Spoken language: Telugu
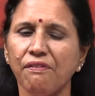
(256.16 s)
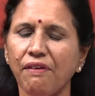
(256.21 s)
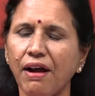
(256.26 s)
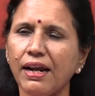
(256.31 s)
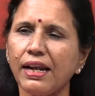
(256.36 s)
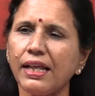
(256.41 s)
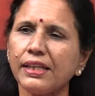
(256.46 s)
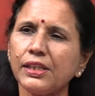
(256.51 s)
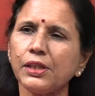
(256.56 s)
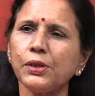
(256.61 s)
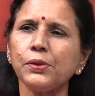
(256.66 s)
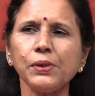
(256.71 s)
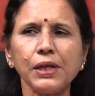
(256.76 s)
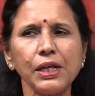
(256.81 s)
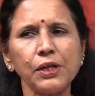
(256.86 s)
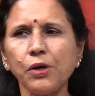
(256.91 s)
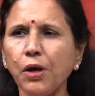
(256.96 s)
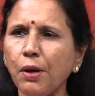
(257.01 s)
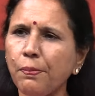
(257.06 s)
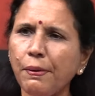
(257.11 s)
వాళ్ళందరూ
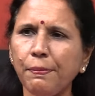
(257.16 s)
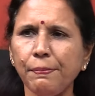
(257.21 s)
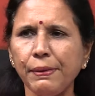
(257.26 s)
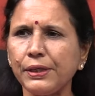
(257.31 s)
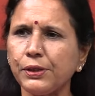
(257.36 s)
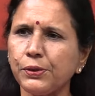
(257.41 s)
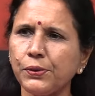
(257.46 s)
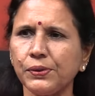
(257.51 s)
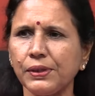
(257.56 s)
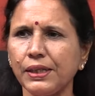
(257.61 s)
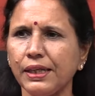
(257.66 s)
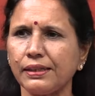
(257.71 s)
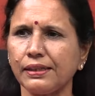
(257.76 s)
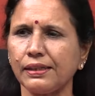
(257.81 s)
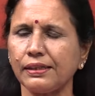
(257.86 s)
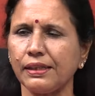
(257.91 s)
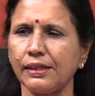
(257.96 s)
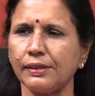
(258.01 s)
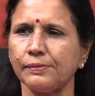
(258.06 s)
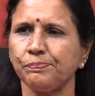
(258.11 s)
కూడా కోపం పెట్టుకుంటారు
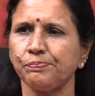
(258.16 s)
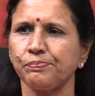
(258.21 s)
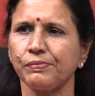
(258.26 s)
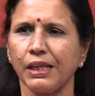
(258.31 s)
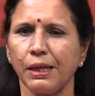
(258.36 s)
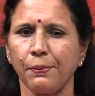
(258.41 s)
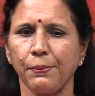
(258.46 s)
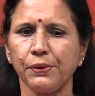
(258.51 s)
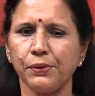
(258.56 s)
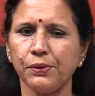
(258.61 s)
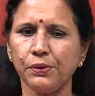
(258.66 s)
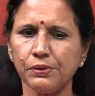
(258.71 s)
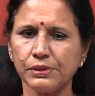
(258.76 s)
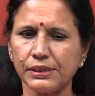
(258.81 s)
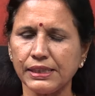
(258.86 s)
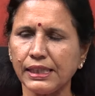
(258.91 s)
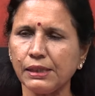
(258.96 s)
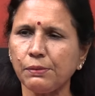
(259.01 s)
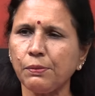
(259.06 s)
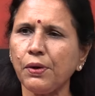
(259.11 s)
కదా ఇప్పుడు
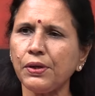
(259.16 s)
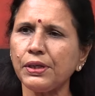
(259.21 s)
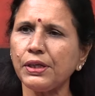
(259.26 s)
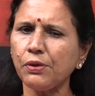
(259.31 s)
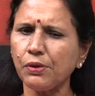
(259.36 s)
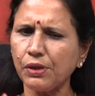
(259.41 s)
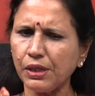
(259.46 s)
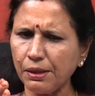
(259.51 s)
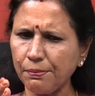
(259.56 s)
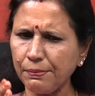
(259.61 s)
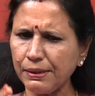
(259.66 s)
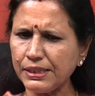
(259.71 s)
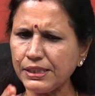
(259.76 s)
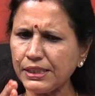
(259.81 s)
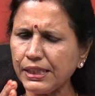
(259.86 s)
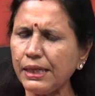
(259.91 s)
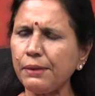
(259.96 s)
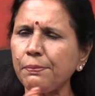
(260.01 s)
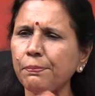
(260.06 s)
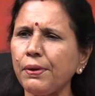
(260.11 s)
జగన్మోహన్ రెడ్డి ఒక్క
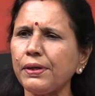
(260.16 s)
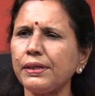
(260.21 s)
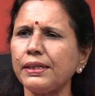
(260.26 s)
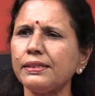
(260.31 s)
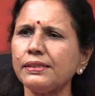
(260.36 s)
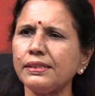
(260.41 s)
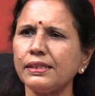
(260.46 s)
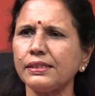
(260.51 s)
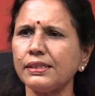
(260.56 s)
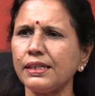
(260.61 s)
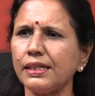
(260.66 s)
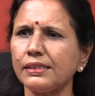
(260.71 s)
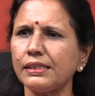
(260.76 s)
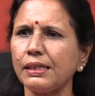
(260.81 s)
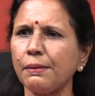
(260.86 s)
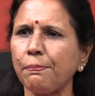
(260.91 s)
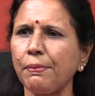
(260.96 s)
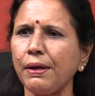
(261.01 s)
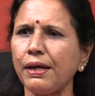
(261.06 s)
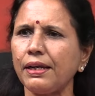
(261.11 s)
మనిషిగా ఇంపార్టెన్స్ ఇచ్చాడు
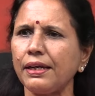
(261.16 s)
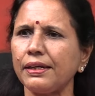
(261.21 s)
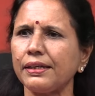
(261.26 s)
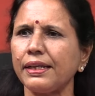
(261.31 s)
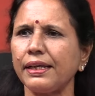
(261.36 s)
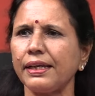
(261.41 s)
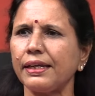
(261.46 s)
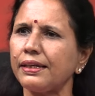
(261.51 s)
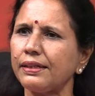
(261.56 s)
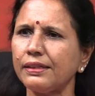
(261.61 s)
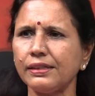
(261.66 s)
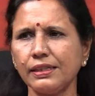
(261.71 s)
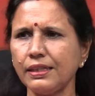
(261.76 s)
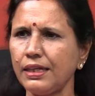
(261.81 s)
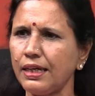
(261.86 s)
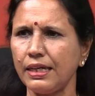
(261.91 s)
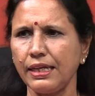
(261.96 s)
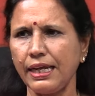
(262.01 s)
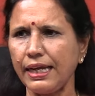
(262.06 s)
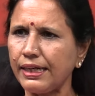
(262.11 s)
చెప్పాలంటే
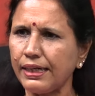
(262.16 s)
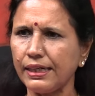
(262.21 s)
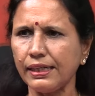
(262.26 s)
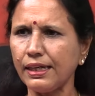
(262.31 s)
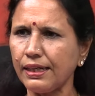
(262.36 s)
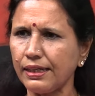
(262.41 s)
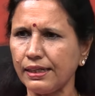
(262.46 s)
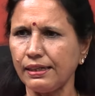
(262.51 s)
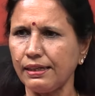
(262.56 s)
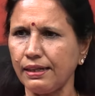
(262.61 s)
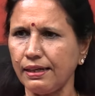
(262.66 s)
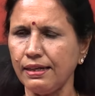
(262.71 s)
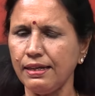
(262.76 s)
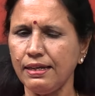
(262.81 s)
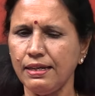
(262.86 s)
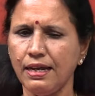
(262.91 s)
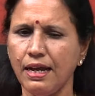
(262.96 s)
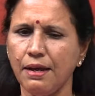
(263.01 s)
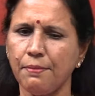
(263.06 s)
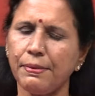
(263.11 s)
ఎక్కడికక్కడ
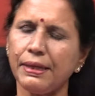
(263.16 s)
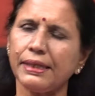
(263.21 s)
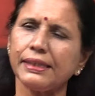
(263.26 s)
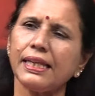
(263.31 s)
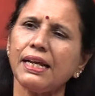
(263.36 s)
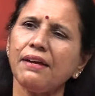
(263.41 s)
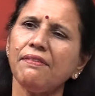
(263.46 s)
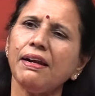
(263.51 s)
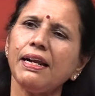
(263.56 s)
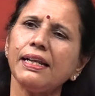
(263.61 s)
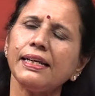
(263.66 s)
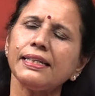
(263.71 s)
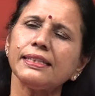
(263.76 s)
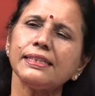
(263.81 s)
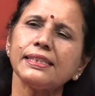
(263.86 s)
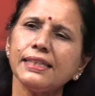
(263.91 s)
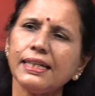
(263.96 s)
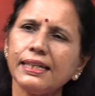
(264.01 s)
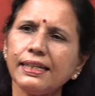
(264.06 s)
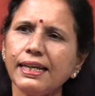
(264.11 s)
మిగతా వాళ్ళకి
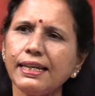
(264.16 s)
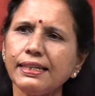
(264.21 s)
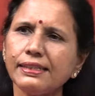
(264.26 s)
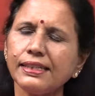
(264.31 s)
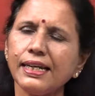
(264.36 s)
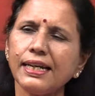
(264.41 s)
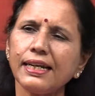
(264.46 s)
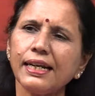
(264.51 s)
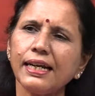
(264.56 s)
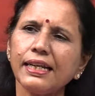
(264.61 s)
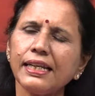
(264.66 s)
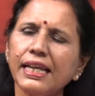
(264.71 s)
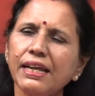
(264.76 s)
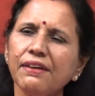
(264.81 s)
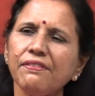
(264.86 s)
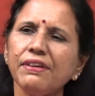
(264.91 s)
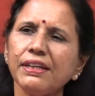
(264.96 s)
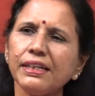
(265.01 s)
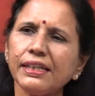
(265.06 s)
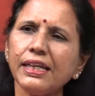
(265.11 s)
ఇచ్చినట్టే ఇచ్చాడు కానీ
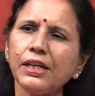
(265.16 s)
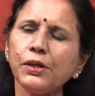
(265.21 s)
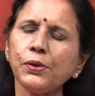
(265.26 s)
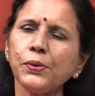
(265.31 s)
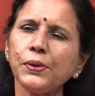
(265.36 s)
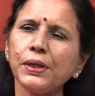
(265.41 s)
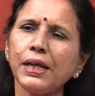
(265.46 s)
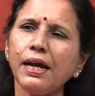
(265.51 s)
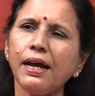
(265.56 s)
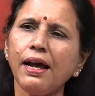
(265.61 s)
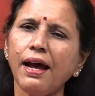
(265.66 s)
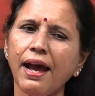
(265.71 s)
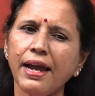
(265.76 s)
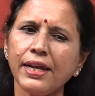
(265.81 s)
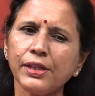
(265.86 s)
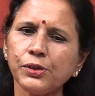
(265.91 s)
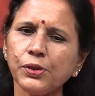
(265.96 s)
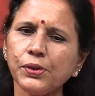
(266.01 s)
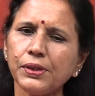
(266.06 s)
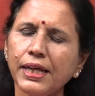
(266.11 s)
ఎవరికి కూడా
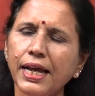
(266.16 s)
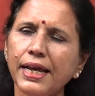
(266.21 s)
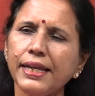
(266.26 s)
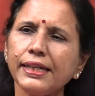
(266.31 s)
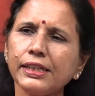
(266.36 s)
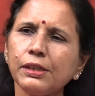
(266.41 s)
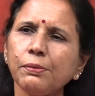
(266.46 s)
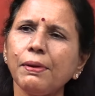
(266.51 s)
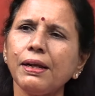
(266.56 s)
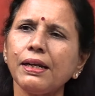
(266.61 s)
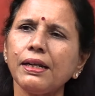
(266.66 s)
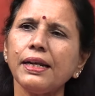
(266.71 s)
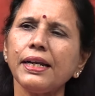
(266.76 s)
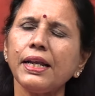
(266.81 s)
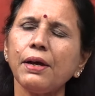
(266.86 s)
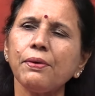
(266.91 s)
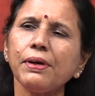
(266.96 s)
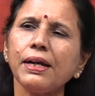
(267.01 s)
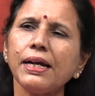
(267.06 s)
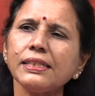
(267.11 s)
ఆయనతో డైరెక్ట్ మాట్లాడే
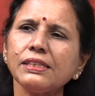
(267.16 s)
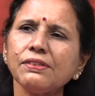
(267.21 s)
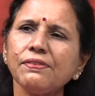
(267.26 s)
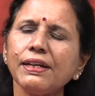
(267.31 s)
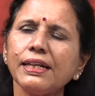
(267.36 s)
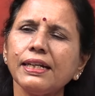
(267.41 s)
అవకాశం